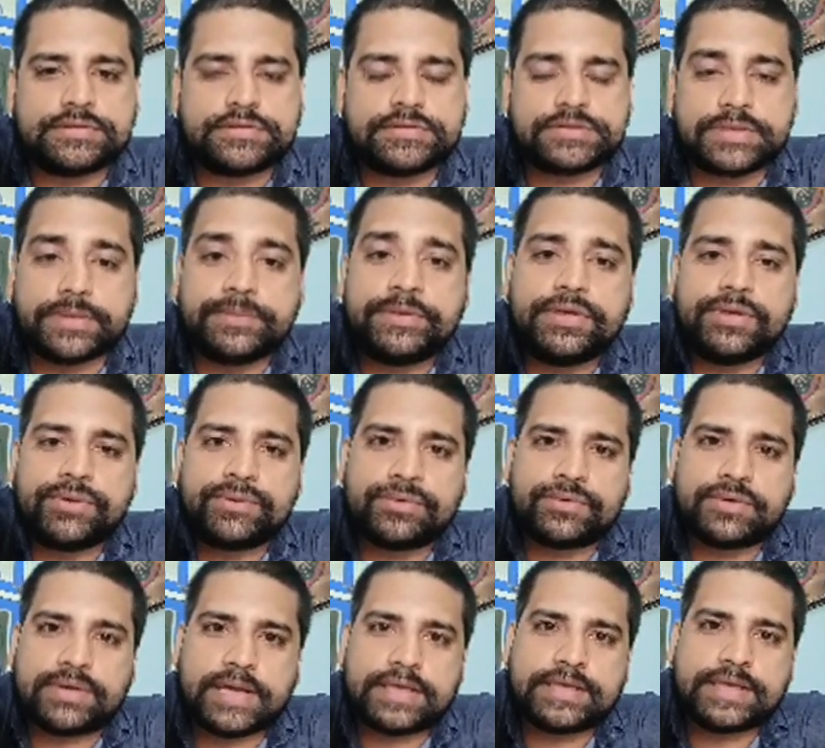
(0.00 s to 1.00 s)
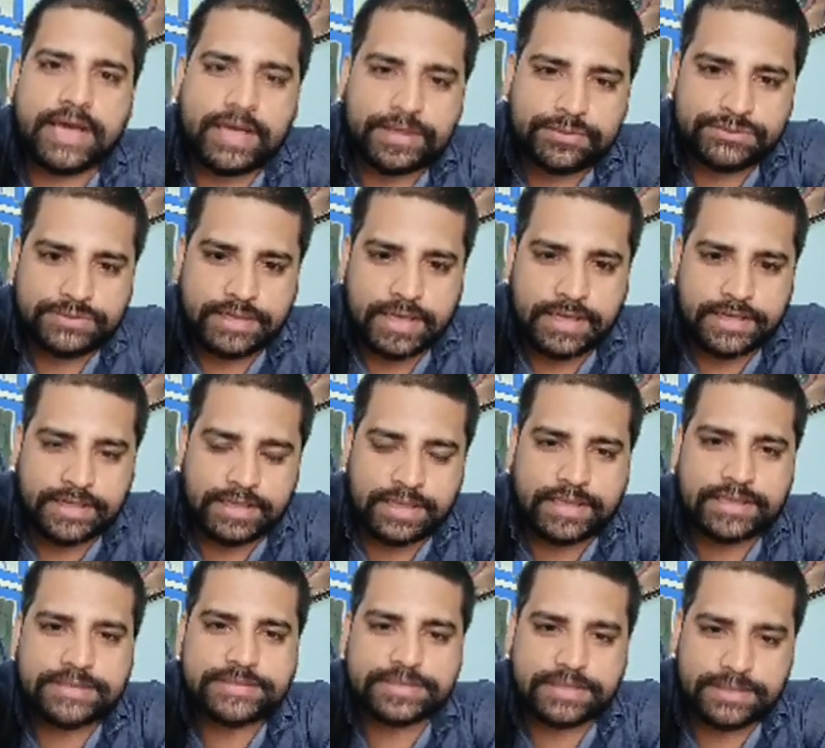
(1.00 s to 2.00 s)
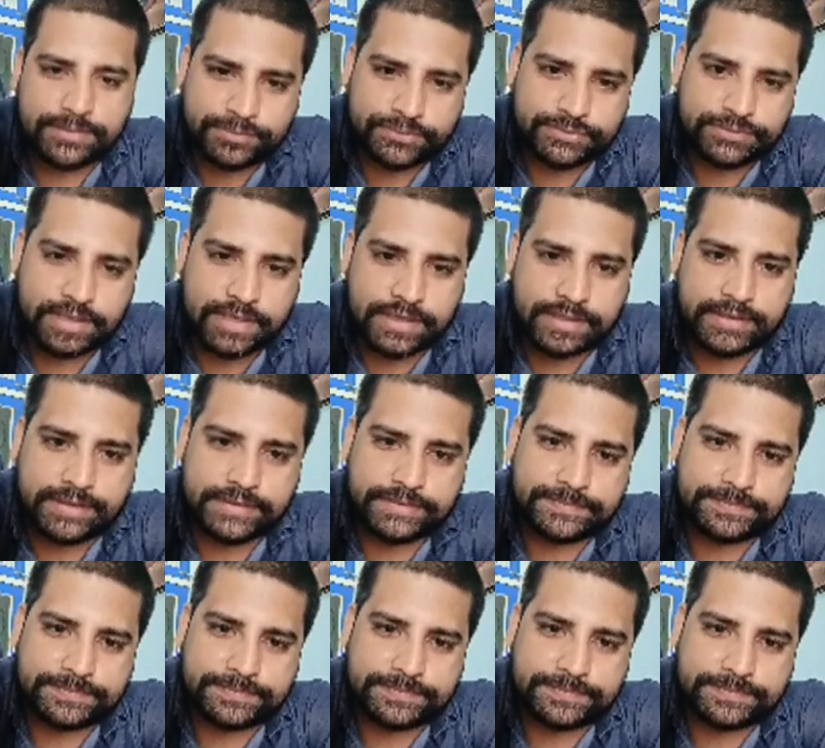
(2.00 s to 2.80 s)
सभी लोगों का क्या रुझान है किस तरफ रुझान है